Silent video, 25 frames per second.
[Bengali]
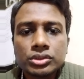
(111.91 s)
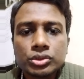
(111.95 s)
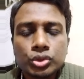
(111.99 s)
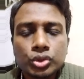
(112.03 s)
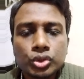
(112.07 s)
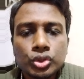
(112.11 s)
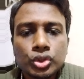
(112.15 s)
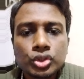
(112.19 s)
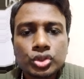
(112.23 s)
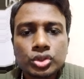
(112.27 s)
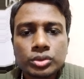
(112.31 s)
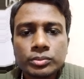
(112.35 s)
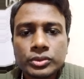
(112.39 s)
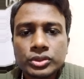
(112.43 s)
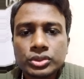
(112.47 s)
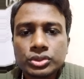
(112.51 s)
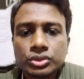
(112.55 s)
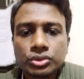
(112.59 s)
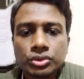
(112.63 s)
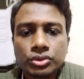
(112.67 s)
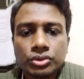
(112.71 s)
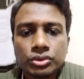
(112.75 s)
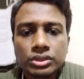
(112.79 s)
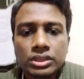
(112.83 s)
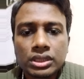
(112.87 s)
ন্যূনতম
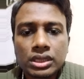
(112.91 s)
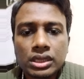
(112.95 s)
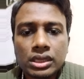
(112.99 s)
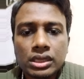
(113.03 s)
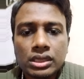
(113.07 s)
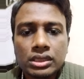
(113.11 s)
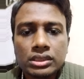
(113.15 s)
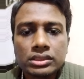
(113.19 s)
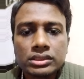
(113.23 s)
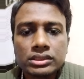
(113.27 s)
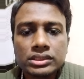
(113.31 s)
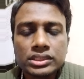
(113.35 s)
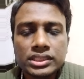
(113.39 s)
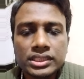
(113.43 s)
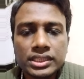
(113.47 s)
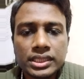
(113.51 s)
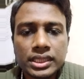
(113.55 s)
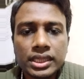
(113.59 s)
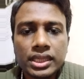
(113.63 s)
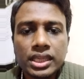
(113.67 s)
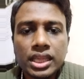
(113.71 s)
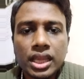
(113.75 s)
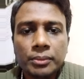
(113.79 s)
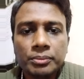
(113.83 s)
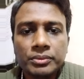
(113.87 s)
যোগ্যতা
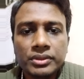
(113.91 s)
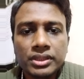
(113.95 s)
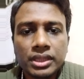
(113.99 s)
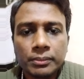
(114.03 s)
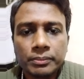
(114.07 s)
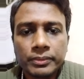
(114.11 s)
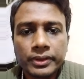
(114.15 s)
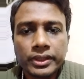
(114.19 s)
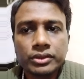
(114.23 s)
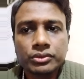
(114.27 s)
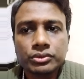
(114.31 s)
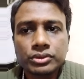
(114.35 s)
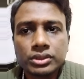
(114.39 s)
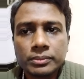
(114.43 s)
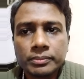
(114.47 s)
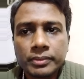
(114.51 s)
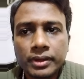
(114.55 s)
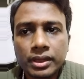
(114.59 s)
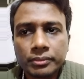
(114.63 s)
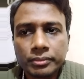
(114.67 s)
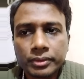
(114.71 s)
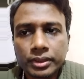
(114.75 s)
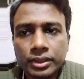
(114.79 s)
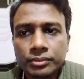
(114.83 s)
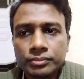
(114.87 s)
দিয়েই আপনি অ্যাপ্লাই করতে
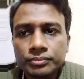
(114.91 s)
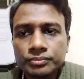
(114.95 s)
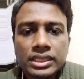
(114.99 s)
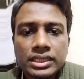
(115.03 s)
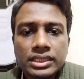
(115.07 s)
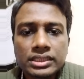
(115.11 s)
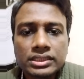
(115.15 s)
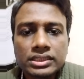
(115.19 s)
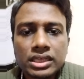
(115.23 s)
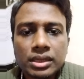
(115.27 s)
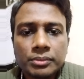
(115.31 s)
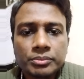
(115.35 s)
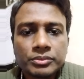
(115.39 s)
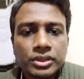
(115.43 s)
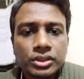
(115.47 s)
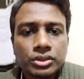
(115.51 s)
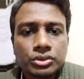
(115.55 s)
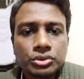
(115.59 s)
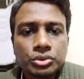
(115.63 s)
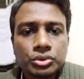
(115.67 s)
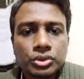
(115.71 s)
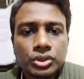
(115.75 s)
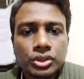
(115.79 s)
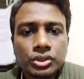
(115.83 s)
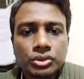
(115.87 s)
পারবেন সেক্ষেত্রে আপনার
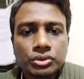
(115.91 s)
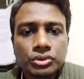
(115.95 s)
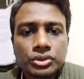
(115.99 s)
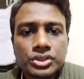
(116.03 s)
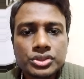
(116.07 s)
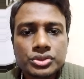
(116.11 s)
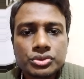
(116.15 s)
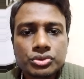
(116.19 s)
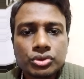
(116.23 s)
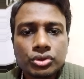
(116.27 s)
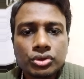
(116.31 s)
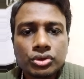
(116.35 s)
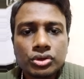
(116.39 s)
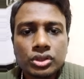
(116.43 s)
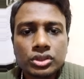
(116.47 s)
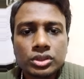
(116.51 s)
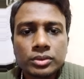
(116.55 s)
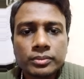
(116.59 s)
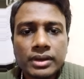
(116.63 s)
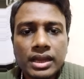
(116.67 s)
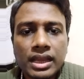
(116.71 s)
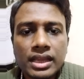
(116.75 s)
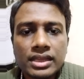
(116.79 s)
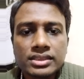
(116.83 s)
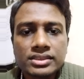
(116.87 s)
ডুয়েলিঙ্গো স্কোর
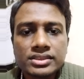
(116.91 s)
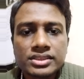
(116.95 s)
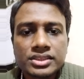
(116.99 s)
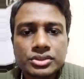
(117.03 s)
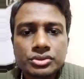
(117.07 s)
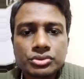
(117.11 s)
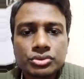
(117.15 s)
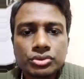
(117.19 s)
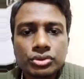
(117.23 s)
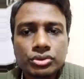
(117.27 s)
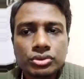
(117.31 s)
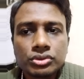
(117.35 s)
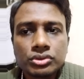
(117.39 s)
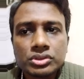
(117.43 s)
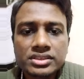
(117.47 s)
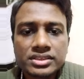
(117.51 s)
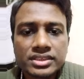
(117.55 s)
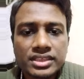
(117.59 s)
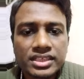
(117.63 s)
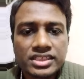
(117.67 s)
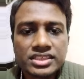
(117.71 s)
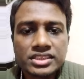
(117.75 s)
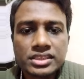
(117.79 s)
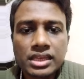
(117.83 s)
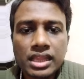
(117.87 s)
অথবা আইএলস স্কোর
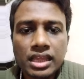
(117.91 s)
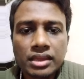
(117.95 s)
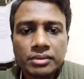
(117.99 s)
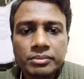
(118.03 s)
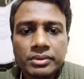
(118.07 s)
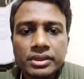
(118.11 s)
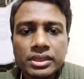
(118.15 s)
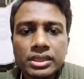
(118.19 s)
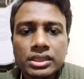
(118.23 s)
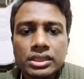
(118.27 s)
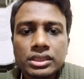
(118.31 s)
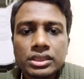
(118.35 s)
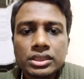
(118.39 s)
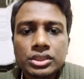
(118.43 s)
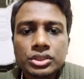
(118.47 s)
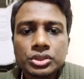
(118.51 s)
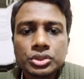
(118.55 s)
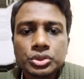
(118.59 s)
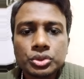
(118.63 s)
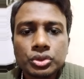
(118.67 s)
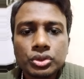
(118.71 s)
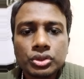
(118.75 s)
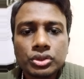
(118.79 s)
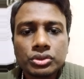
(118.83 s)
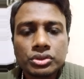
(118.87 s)
সিক্স লাগবে
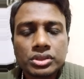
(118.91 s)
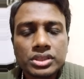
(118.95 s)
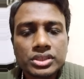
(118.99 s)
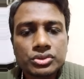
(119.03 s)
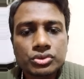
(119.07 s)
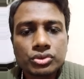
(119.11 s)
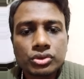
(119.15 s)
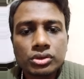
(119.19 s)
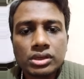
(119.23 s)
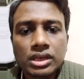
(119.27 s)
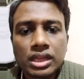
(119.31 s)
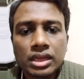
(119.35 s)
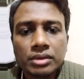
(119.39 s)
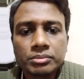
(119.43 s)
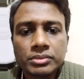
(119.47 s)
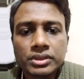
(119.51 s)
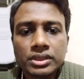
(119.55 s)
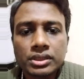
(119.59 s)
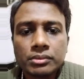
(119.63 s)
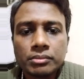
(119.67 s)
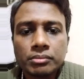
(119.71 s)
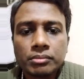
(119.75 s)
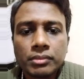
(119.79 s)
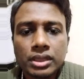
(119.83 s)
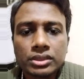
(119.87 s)
ডুয়েলিঙ্গো স্কোর
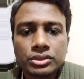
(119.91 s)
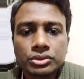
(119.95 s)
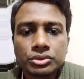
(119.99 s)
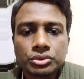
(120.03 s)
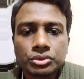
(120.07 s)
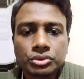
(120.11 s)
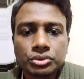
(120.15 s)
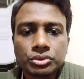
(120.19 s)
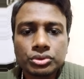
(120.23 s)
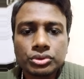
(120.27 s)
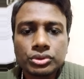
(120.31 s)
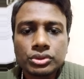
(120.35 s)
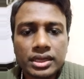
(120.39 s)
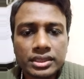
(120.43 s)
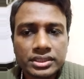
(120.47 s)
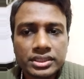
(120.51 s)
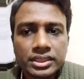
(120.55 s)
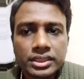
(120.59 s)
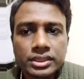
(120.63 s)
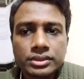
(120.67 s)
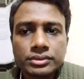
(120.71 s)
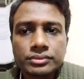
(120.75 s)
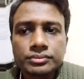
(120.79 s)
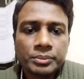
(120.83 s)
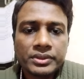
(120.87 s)
লাগবে মাত্র
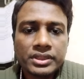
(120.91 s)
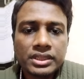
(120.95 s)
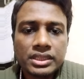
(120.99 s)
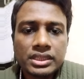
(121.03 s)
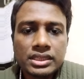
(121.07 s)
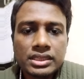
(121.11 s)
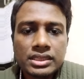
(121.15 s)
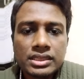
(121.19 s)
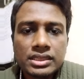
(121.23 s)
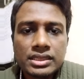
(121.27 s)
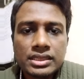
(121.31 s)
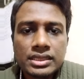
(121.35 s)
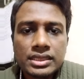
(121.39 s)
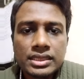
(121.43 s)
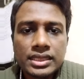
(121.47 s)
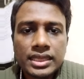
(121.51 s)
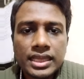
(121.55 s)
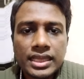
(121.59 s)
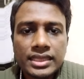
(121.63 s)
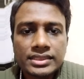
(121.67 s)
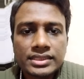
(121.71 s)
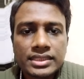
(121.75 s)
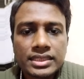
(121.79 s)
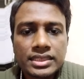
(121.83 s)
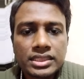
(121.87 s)
হান্ড্রেড আপনি
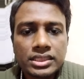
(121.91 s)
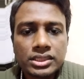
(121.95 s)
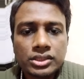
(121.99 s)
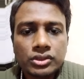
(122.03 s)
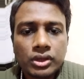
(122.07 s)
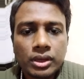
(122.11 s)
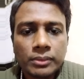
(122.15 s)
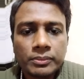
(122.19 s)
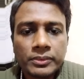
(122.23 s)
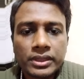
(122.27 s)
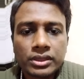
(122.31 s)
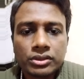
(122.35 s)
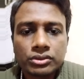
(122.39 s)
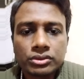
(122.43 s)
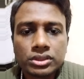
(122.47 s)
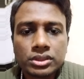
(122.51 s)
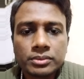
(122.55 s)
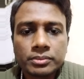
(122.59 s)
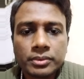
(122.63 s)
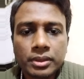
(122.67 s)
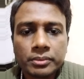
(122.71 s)
এসএডি দিয়েও অ্যাপ্লাই করতে